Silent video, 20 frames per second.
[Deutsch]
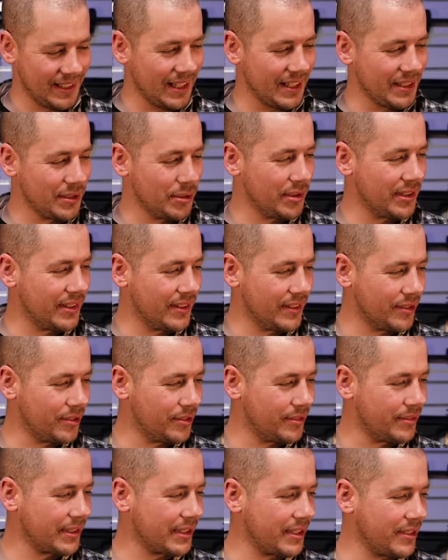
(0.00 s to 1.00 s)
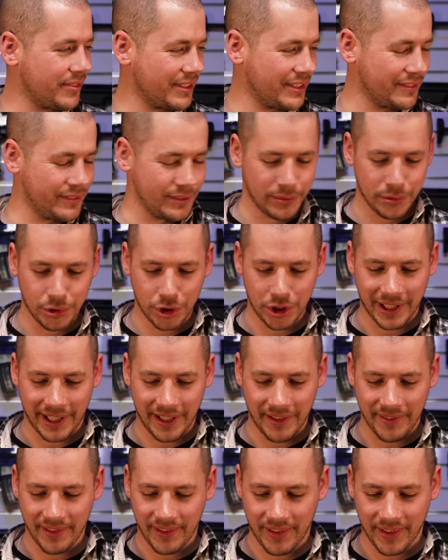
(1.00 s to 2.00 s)
Ja gut, so wirklich
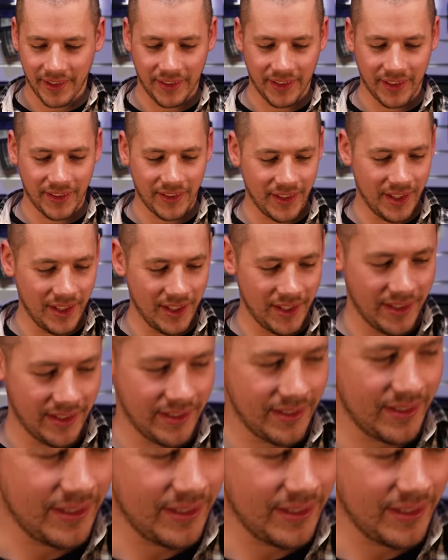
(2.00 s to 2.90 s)
verbindungssteif ist das jetzt nicht.